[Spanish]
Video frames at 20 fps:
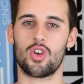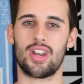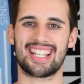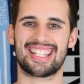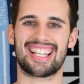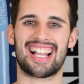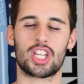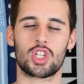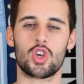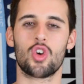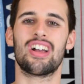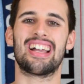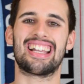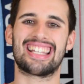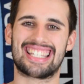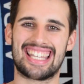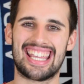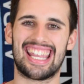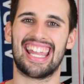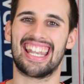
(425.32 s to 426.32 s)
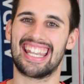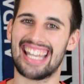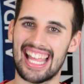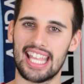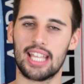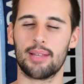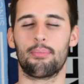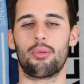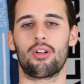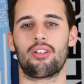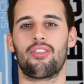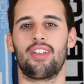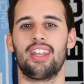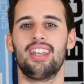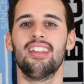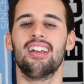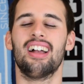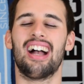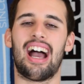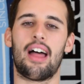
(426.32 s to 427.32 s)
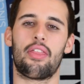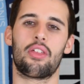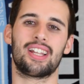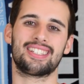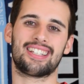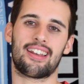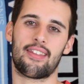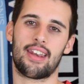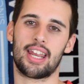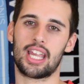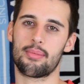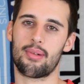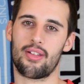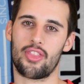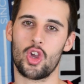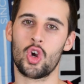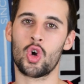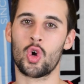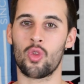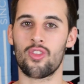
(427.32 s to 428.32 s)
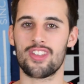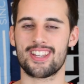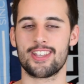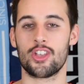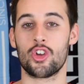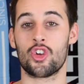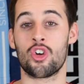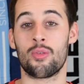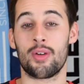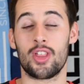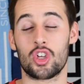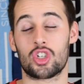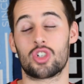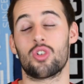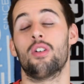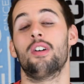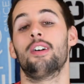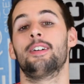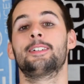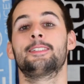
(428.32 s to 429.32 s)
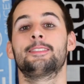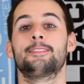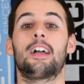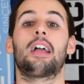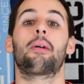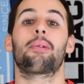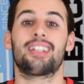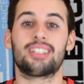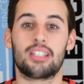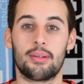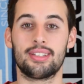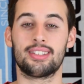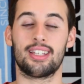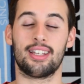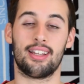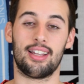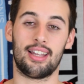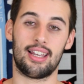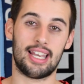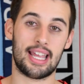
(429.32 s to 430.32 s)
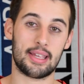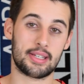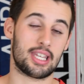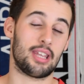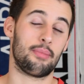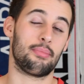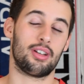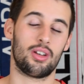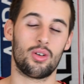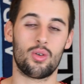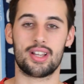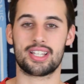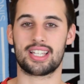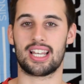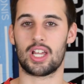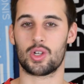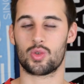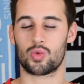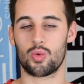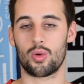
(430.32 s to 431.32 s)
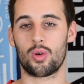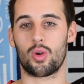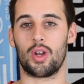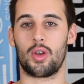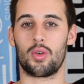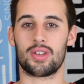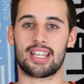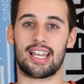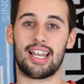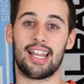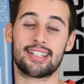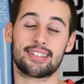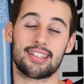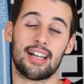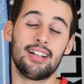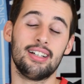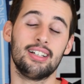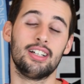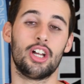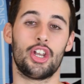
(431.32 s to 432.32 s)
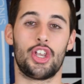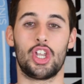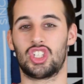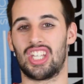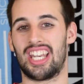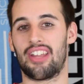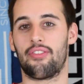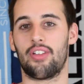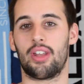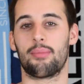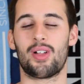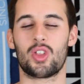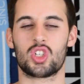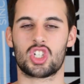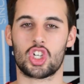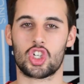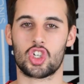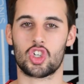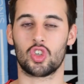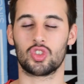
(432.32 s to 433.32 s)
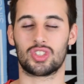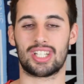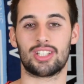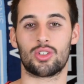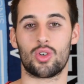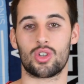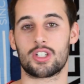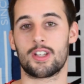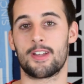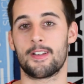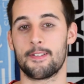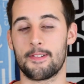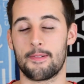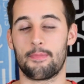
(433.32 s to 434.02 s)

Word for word: ¿no? En este caso sí que Nike por fin hace una tercera equipación con un diseño novedoso. Evidentemente, el Leipzig no es el Augsburgo y no es el Hertha, no tienen firmados esos contratos